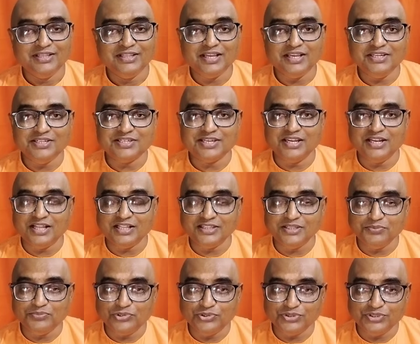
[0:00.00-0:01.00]
তাই সেনাতে
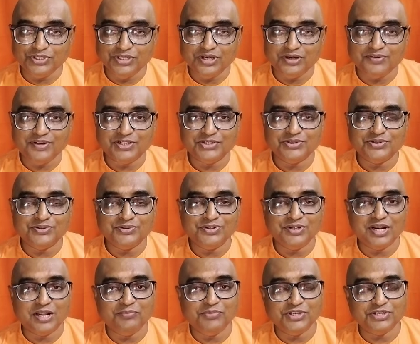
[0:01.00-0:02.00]
ভর্তি হওয়ার জন্য
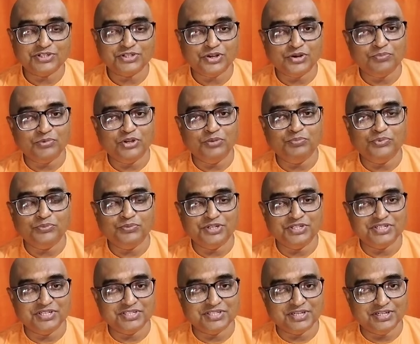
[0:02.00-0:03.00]
গ্রামের সব
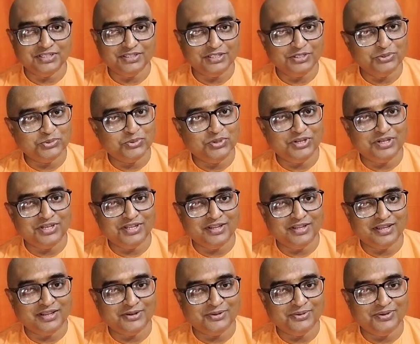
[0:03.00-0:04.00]
অল্পবয়সী ছেলেদের তুলে নিয়ে
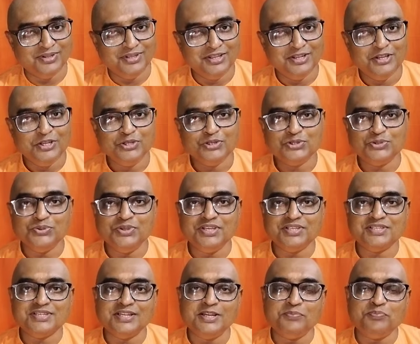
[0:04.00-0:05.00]
গেল শুধু এ
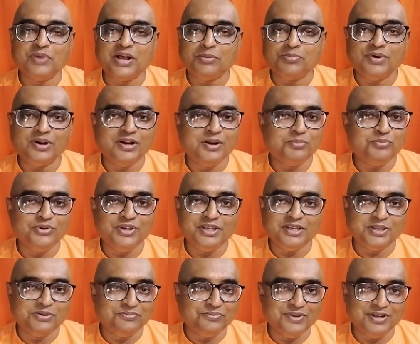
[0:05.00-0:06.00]
ছেলের পা ভাঙা বলে
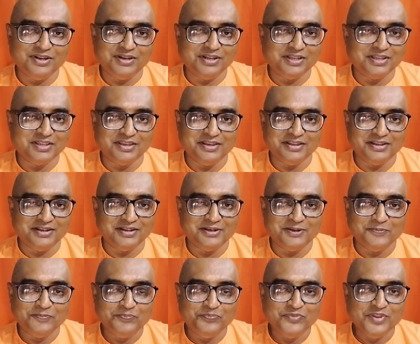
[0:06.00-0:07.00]
একে ফেলে রেখে গেলেন
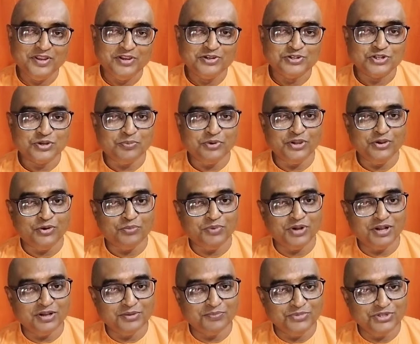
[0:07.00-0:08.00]
সবাই অবাক